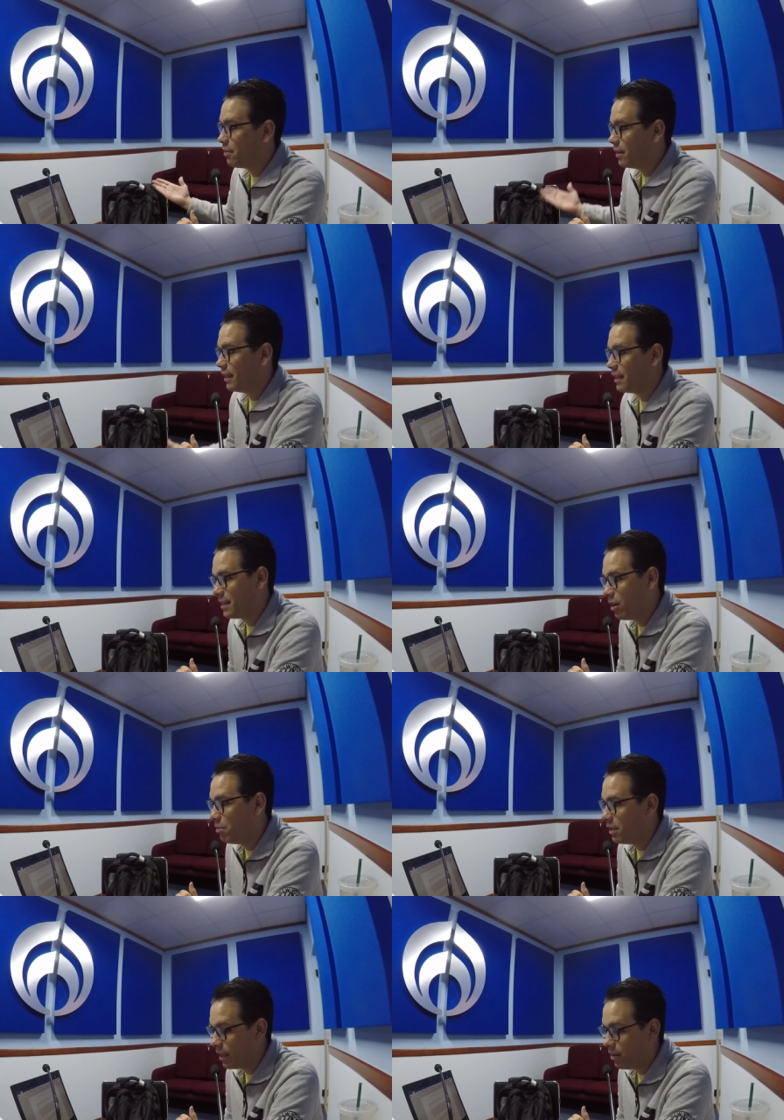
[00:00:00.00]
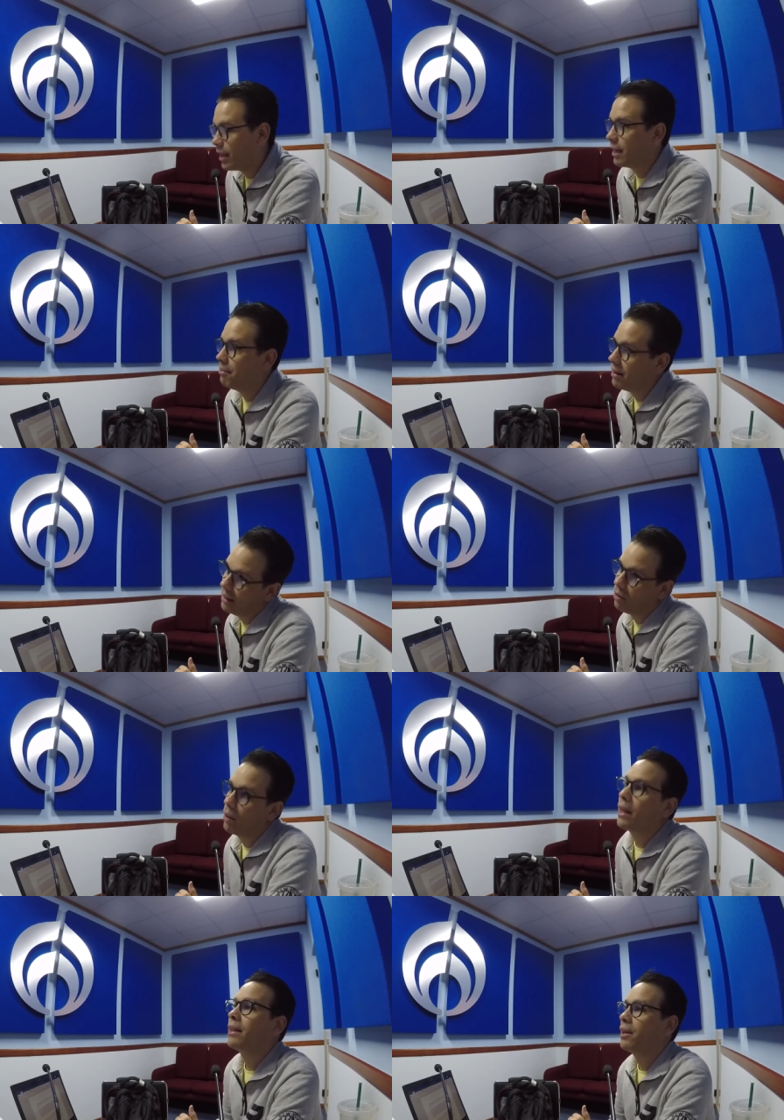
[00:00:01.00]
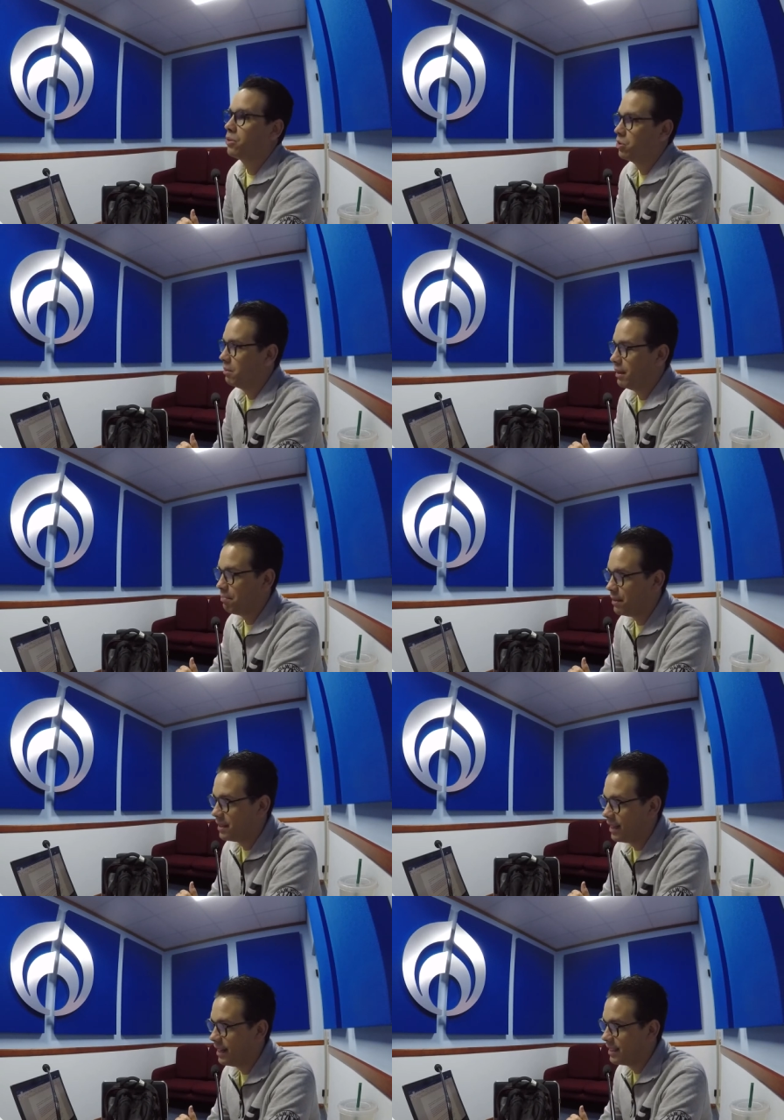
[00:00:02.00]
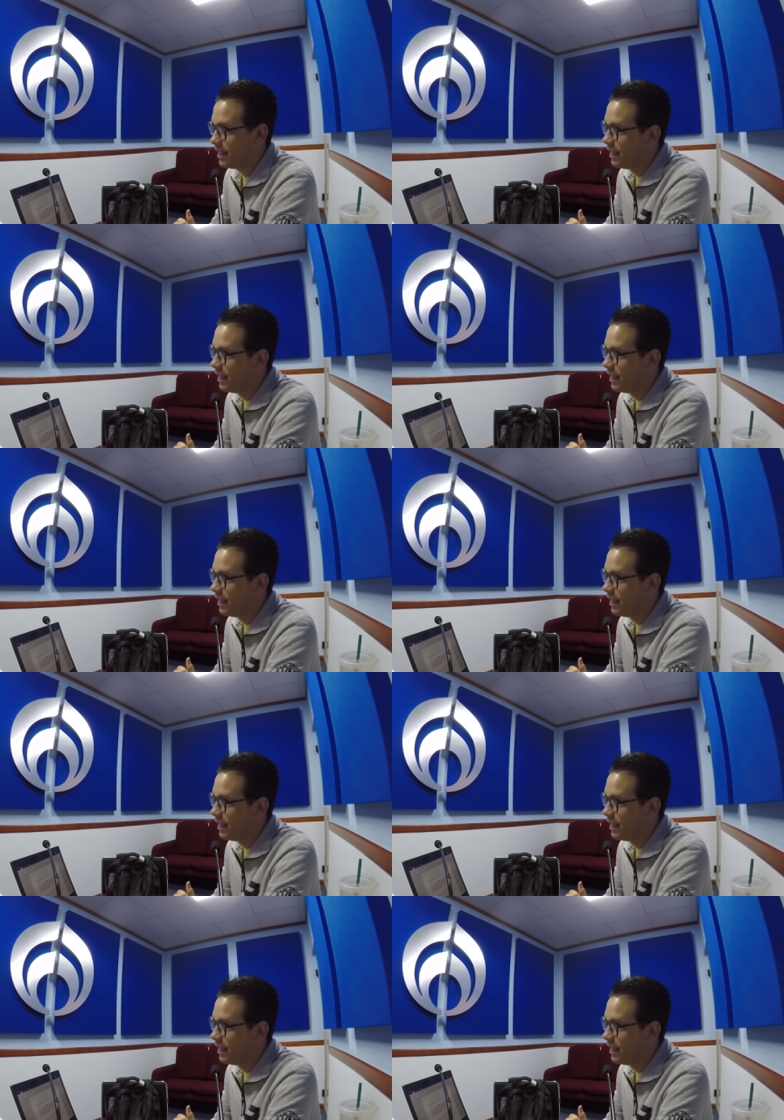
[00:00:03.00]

acuérdate que Xiaomi trae una cámara de 48 megapíxeles.